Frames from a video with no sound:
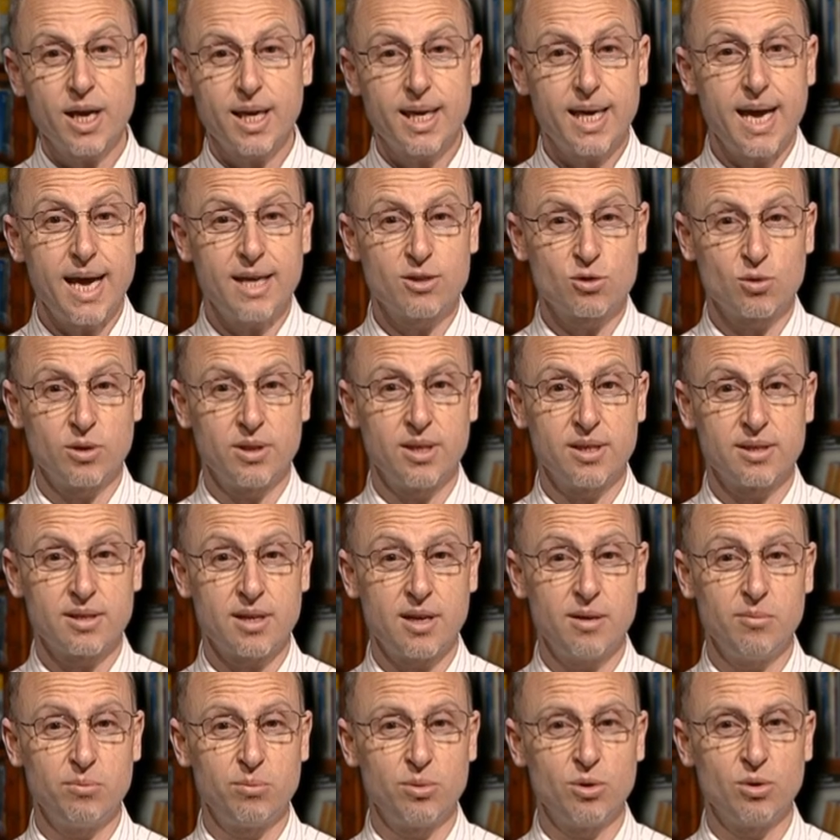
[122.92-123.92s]
caso, ad
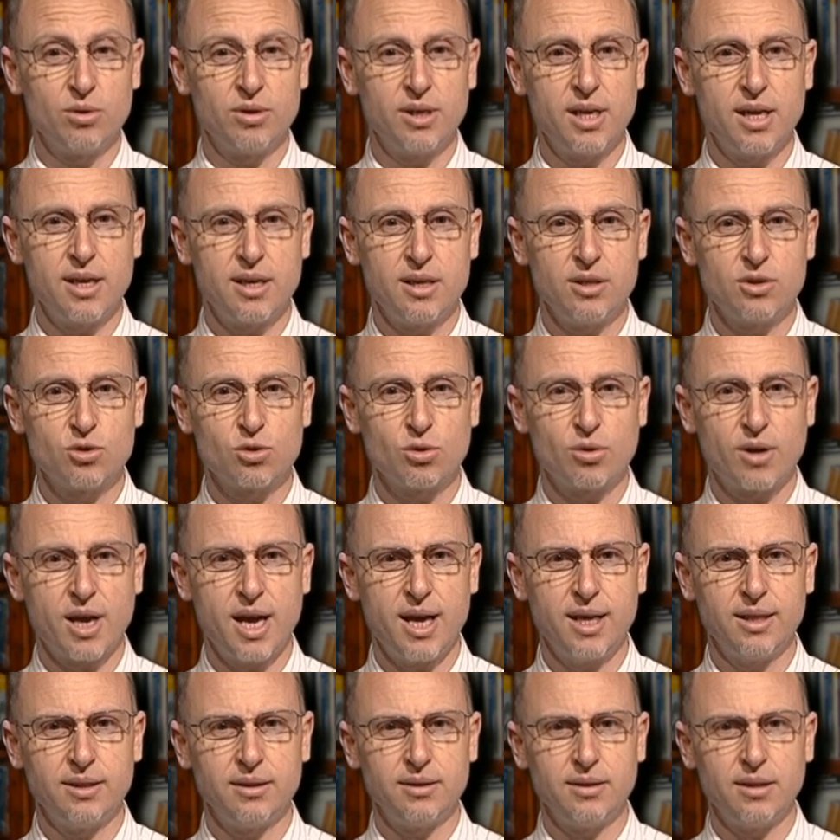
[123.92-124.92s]
esempio, nei
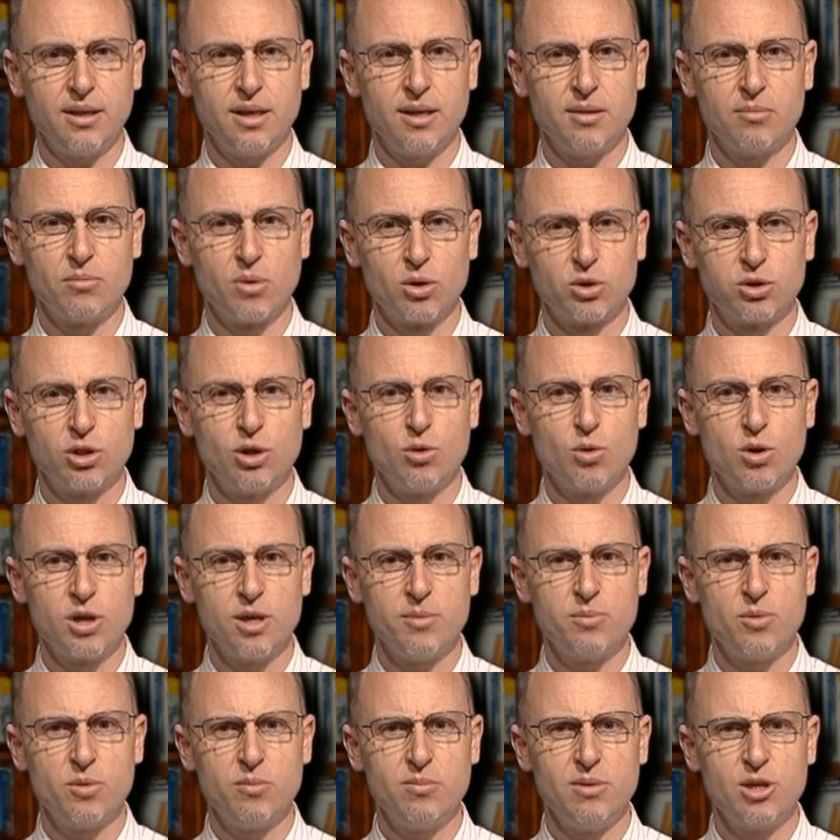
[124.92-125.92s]
ristoranti e in molti
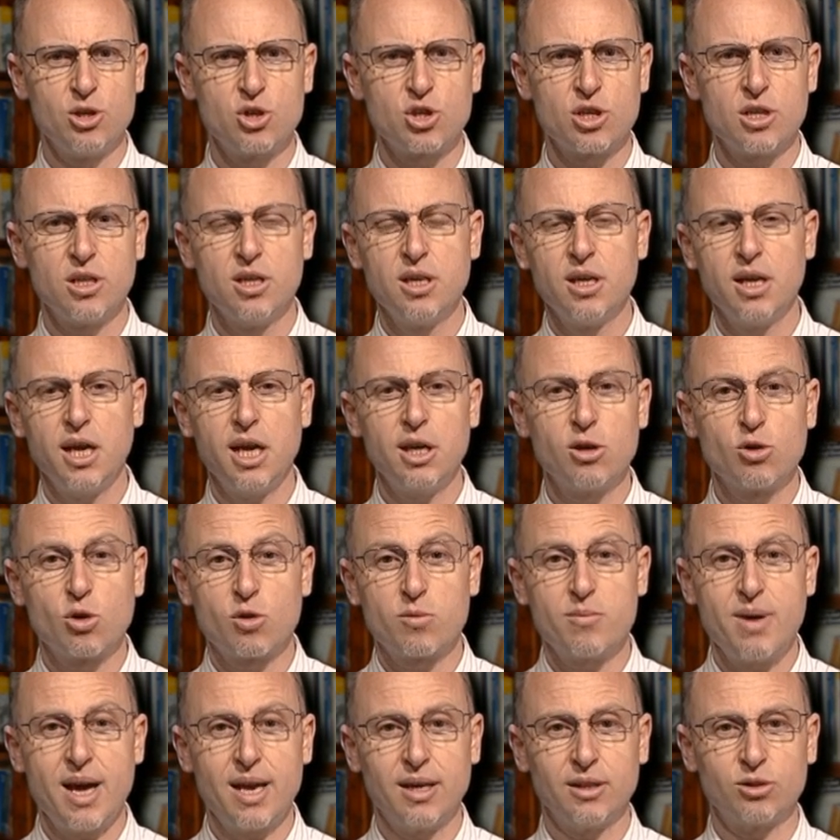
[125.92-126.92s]
luoghi pubblici è
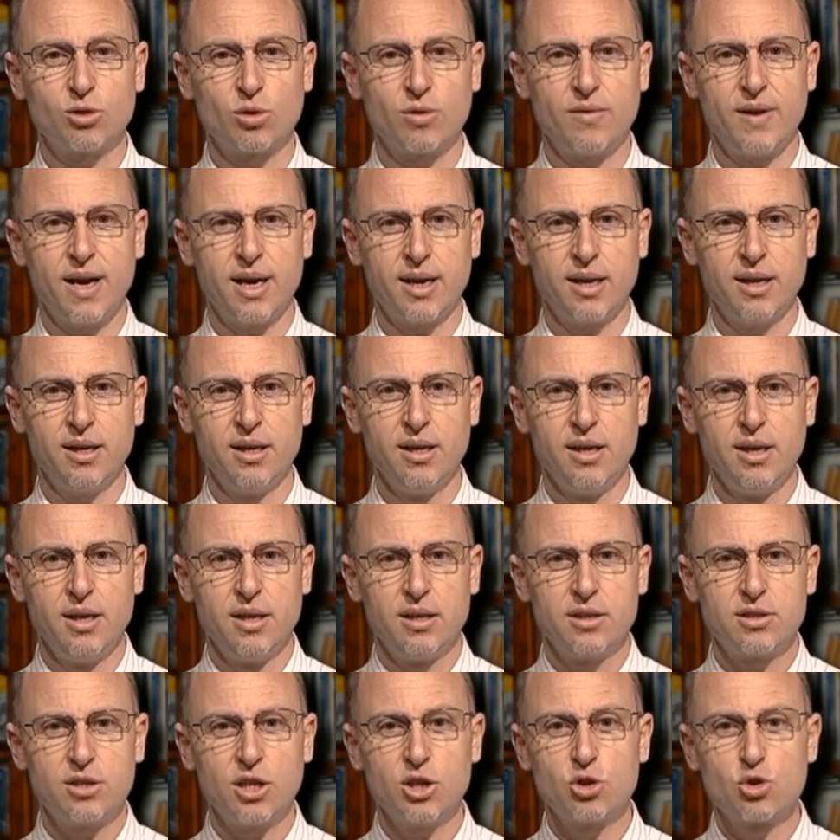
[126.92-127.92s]
normale trovare
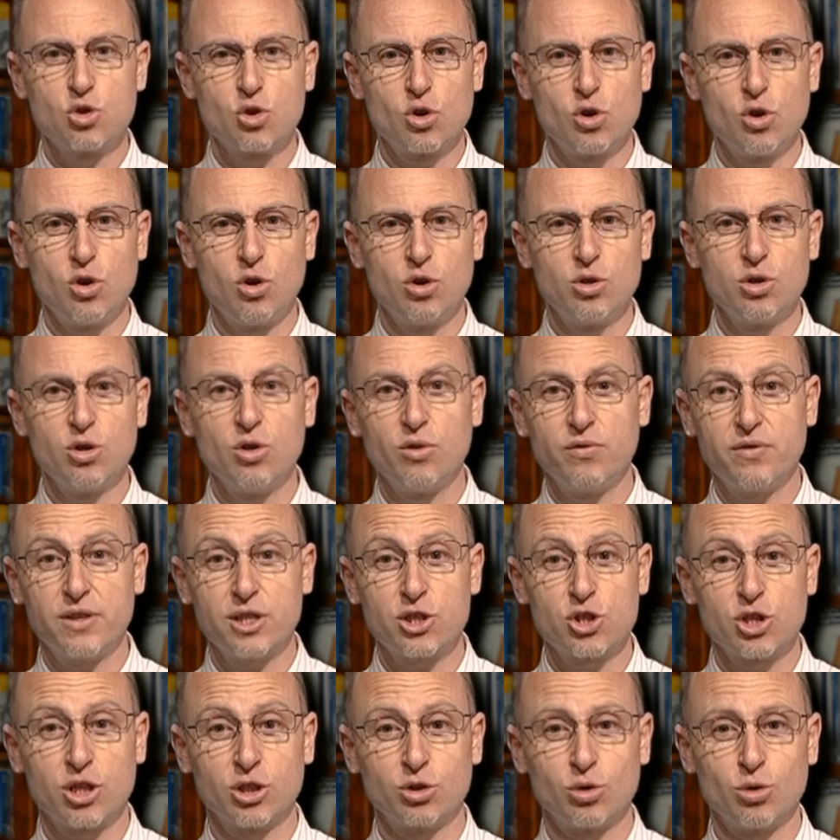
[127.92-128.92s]
seggioloni o
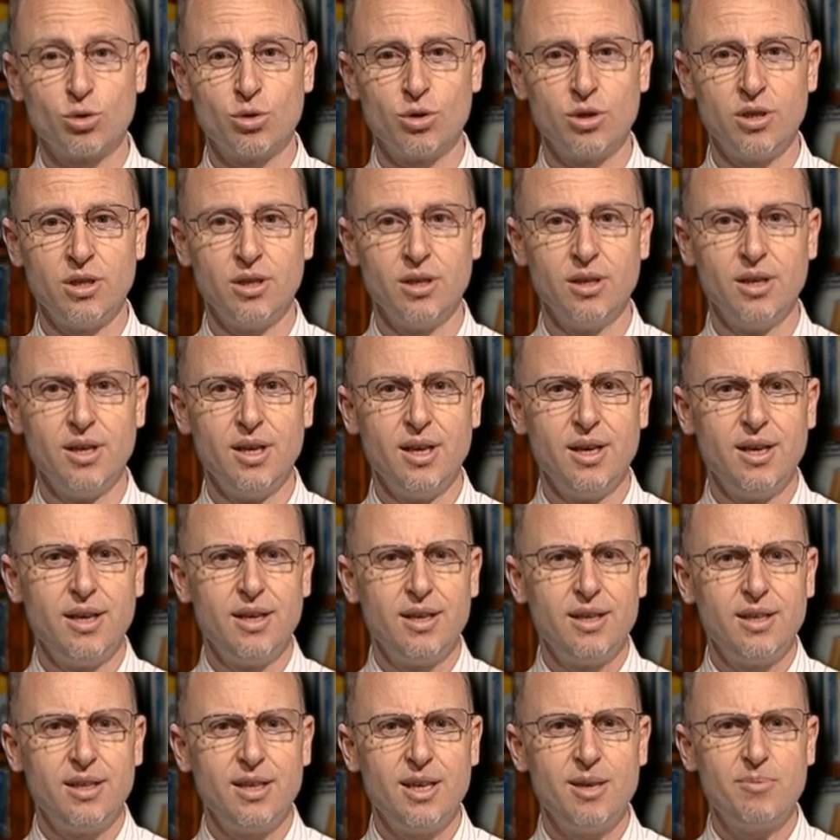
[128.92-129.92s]
fasciatoi.
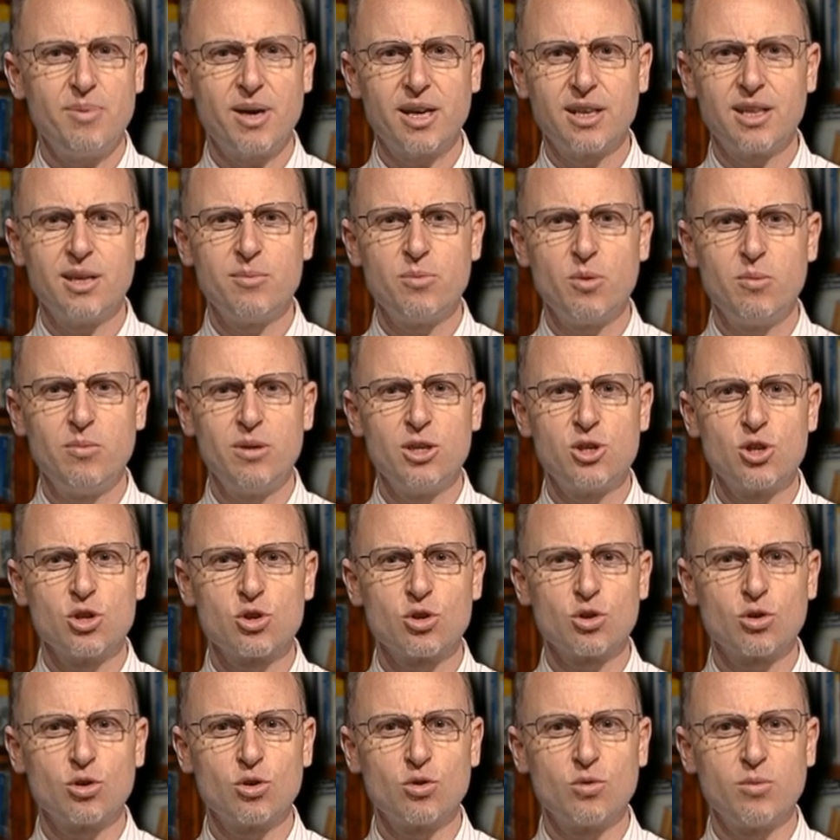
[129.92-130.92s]
I parchi pubblici
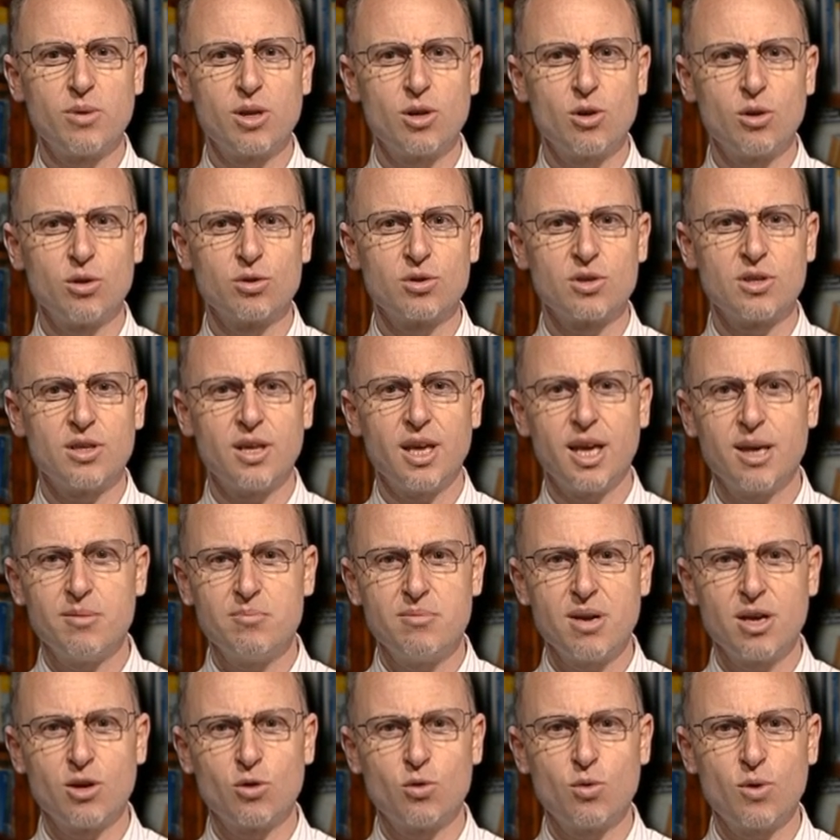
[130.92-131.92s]
sono numerosi e
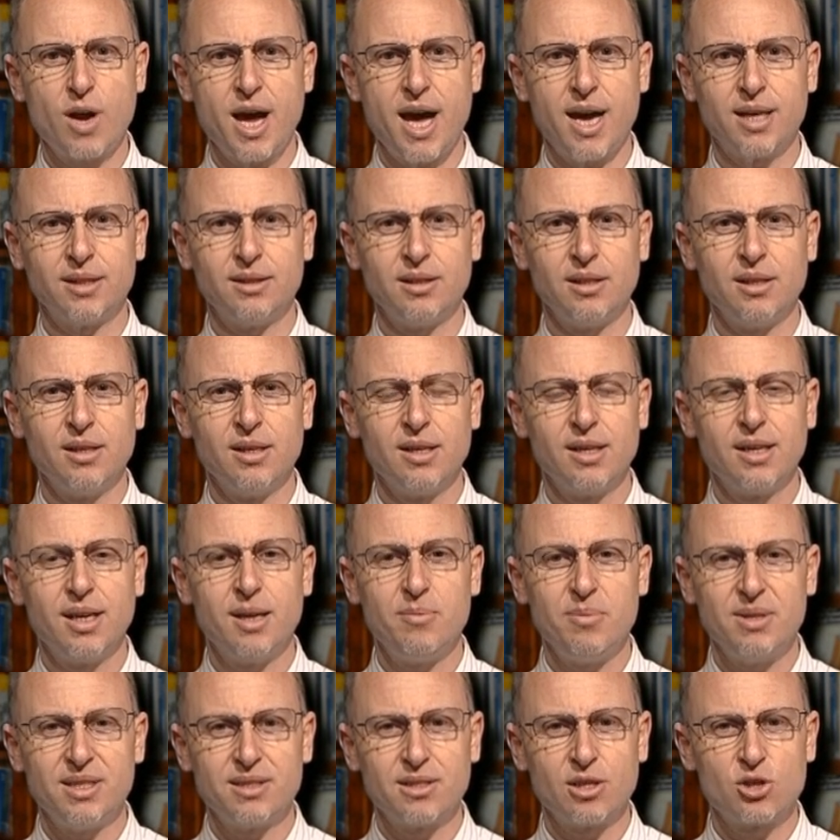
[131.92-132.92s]
ben curati,
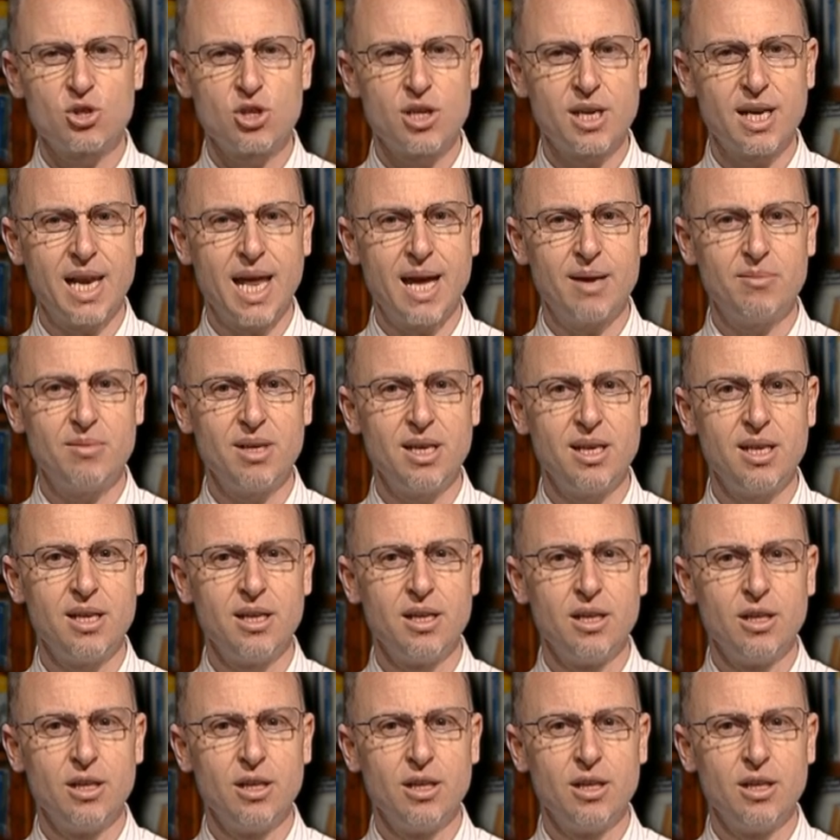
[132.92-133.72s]
le piste ciclabili